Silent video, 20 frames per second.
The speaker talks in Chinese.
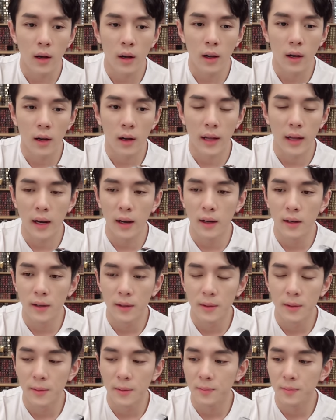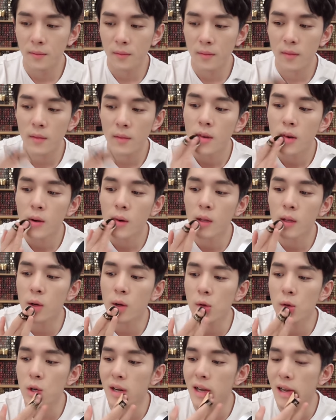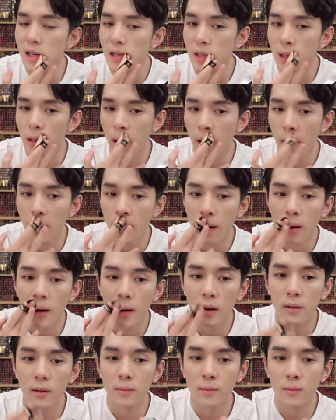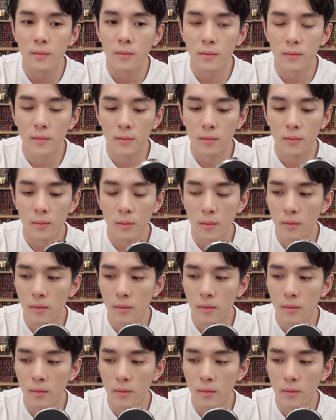啊来了，我的工作开始了。一九六，